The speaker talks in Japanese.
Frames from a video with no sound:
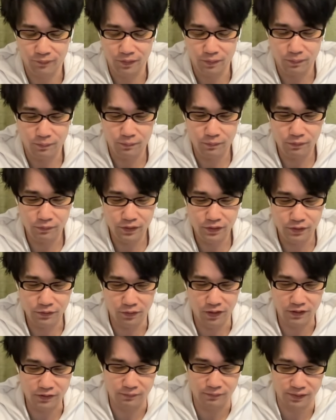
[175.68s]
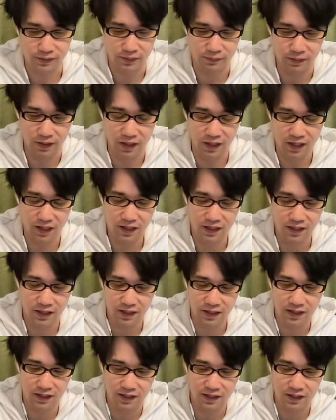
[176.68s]
ど武器のあちょっと待って
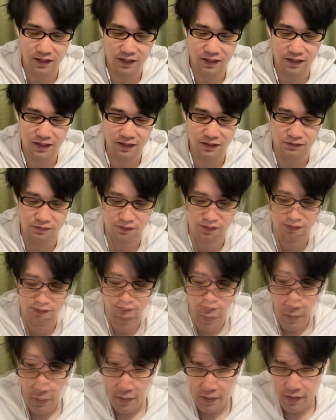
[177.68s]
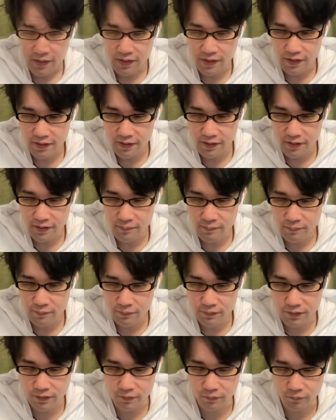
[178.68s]
あーちょっと待ってえー、
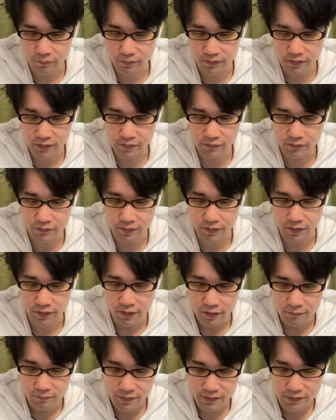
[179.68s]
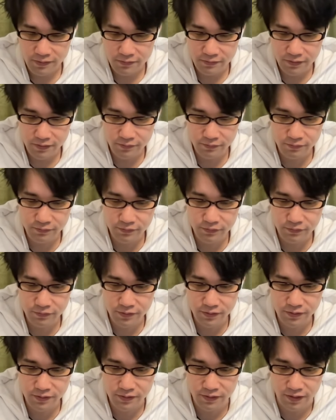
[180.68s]
武器こんなのあるんやえめちゃくちゃ優
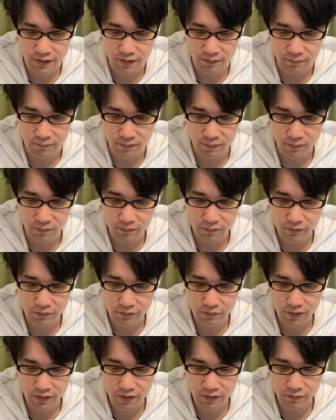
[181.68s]
秀ですね幻の雷